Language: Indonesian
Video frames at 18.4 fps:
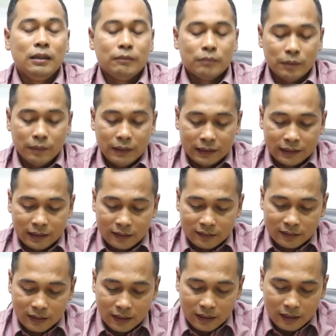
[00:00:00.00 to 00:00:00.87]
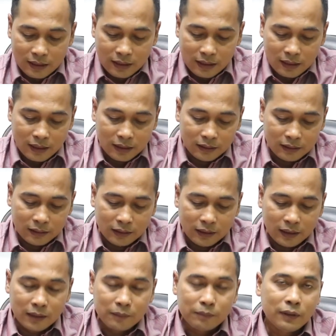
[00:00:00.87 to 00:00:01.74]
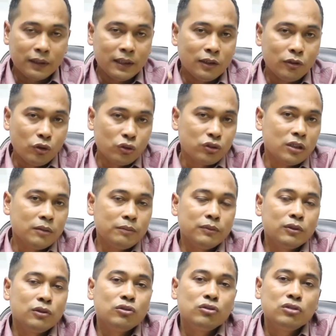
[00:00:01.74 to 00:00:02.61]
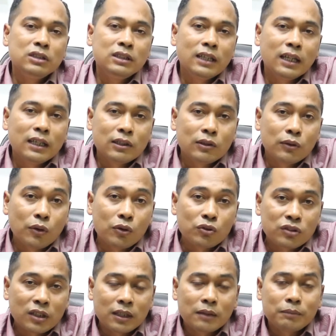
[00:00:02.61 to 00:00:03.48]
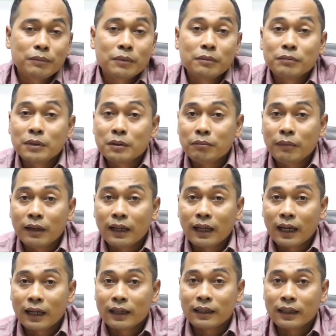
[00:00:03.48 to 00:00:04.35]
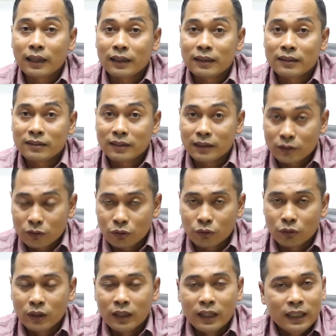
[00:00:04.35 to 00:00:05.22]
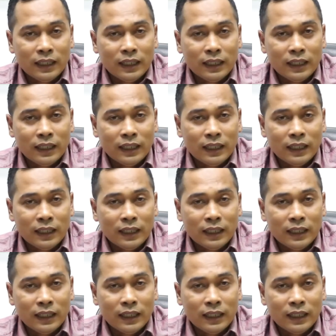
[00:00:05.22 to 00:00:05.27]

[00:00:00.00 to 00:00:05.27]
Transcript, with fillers: meminta saran daripada dosen penguji dan dosen pembimbing Anda di situ.